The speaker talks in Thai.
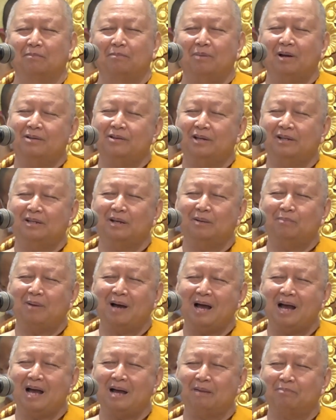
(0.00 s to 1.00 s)
ประสิทธิ
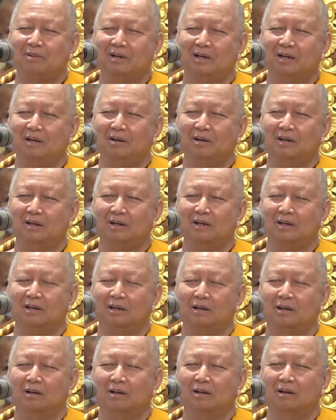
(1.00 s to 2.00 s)
ภาพคือ
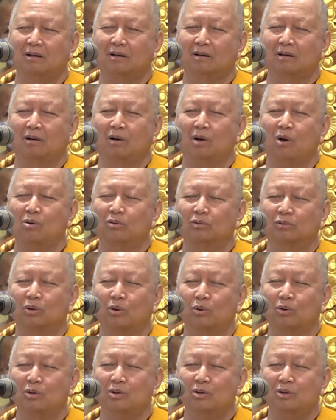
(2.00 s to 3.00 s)
ลง
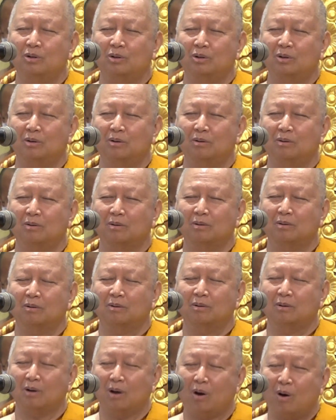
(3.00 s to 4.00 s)
ทุน
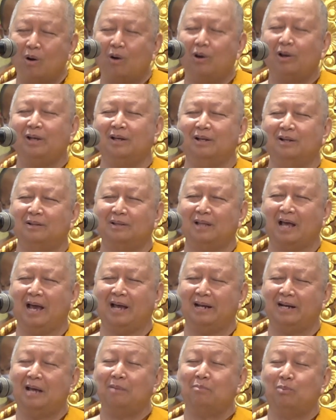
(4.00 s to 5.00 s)
น้อยแต่
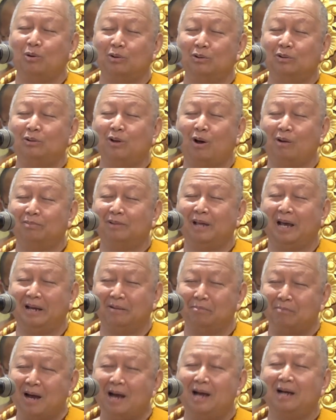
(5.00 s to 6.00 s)
ได้ผลตอบแท
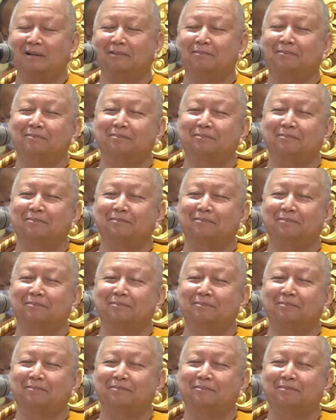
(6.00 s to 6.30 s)
นมาก